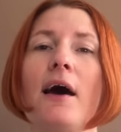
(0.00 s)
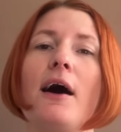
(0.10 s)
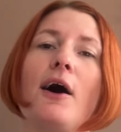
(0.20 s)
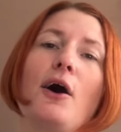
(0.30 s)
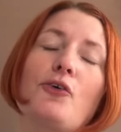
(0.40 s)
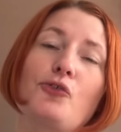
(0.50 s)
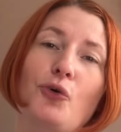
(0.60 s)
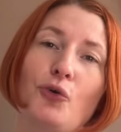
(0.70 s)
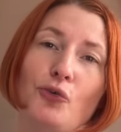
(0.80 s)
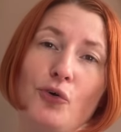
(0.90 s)
euh, se
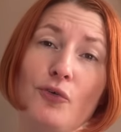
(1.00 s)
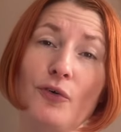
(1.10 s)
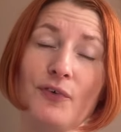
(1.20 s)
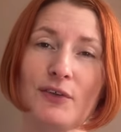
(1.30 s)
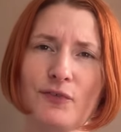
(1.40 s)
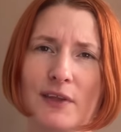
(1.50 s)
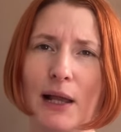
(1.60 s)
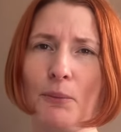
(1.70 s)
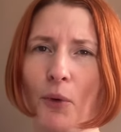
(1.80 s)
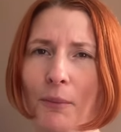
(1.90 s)
retrouve en fait
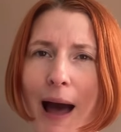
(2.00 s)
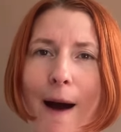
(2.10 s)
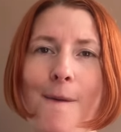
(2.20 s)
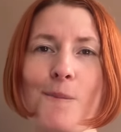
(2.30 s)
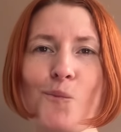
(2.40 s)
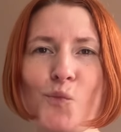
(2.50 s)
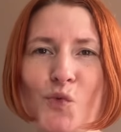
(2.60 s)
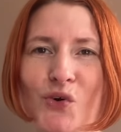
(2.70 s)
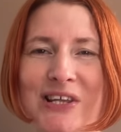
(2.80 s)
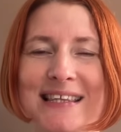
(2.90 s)
finalement bah,
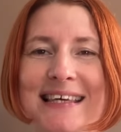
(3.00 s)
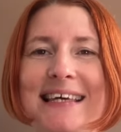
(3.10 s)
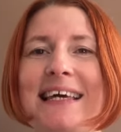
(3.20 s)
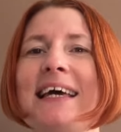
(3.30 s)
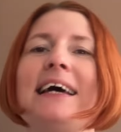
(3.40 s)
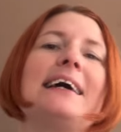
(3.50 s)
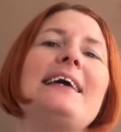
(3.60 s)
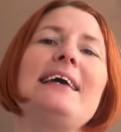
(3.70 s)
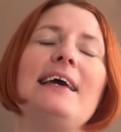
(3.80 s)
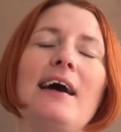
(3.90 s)
mouliné
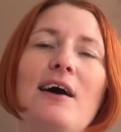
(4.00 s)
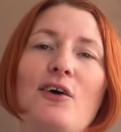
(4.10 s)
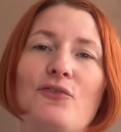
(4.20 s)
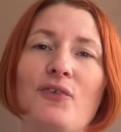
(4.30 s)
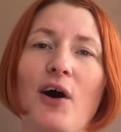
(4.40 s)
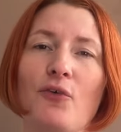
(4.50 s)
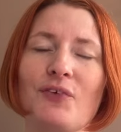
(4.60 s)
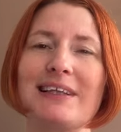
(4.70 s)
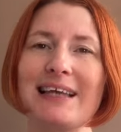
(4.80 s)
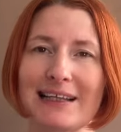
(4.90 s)
et euh, va en
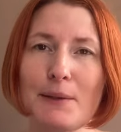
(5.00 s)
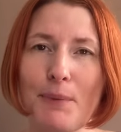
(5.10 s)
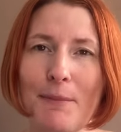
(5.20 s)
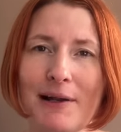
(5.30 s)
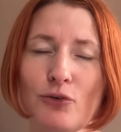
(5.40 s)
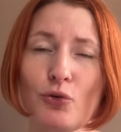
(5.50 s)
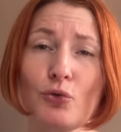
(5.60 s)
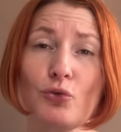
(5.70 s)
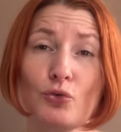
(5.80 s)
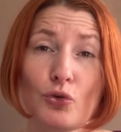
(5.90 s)
fait garder pas mal
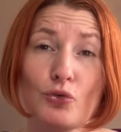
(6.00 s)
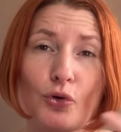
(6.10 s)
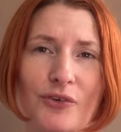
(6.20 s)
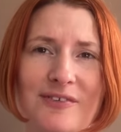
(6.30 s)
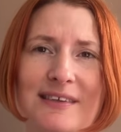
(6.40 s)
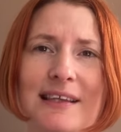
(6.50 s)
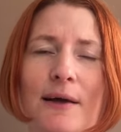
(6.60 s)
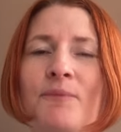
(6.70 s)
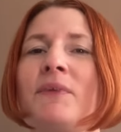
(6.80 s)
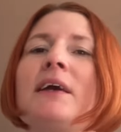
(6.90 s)
de,
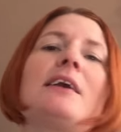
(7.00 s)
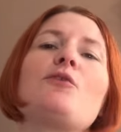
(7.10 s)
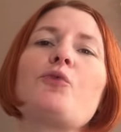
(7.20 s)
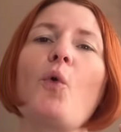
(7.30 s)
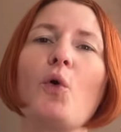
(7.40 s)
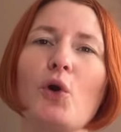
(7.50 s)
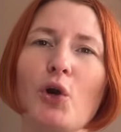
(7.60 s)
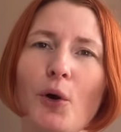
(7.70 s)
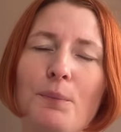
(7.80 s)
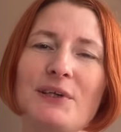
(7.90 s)
toxines qui vont
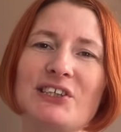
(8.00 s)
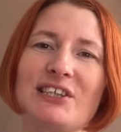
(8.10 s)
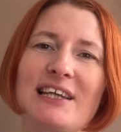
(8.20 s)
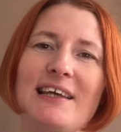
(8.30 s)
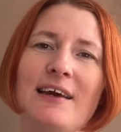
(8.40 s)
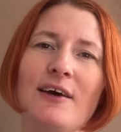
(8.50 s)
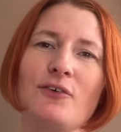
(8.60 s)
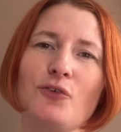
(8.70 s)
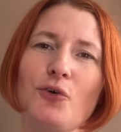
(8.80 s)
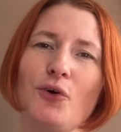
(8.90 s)
l'empêcher
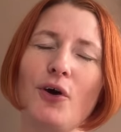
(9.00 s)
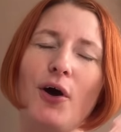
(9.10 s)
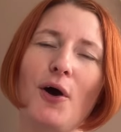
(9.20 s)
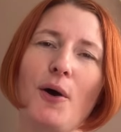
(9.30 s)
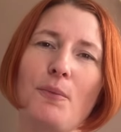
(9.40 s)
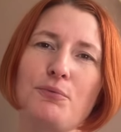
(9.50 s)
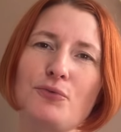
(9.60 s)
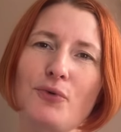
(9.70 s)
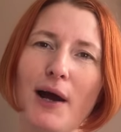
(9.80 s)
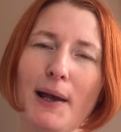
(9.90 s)
de euh,
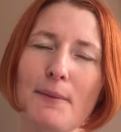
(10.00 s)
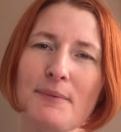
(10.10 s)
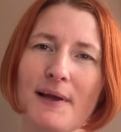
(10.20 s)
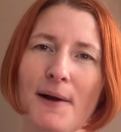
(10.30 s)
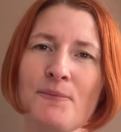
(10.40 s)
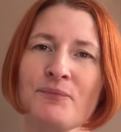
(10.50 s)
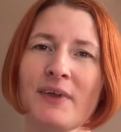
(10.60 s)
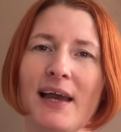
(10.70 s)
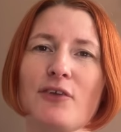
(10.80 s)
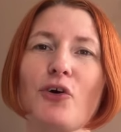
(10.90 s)
pouvoir eh bien
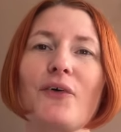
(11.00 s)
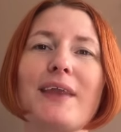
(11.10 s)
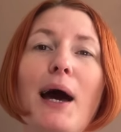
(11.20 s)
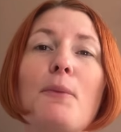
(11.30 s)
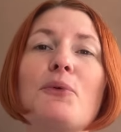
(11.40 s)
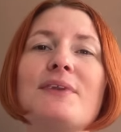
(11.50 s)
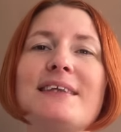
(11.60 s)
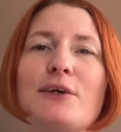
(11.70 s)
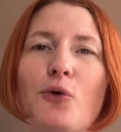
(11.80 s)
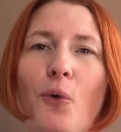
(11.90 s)
être en
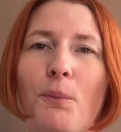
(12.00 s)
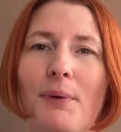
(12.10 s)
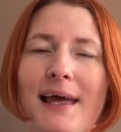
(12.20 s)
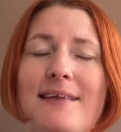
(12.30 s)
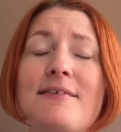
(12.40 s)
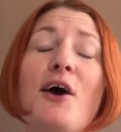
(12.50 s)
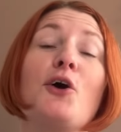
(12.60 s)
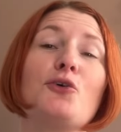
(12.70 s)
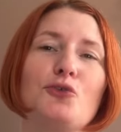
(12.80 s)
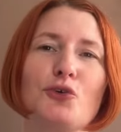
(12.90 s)
harmonie complète
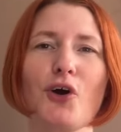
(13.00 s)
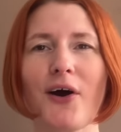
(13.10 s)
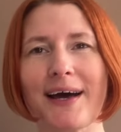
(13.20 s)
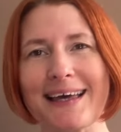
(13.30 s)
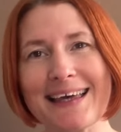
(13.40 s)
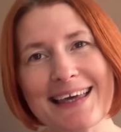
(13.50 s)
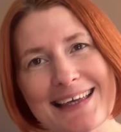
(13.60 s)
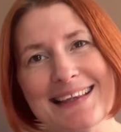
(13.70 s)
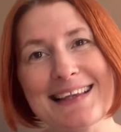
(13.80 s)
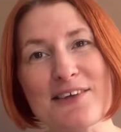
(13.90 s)
du corps
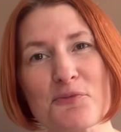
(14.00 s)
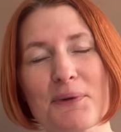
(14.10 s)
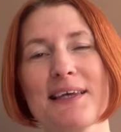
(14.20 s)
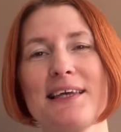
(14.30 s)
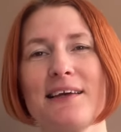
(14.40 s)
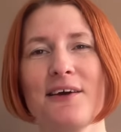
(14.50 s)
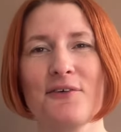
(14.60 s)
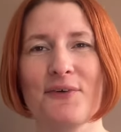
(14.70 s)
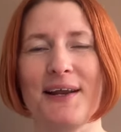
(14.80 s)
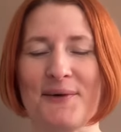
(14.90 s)
et de l'esprit.
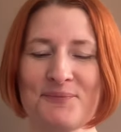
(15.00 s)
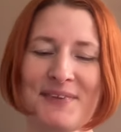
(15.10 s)
Voilà.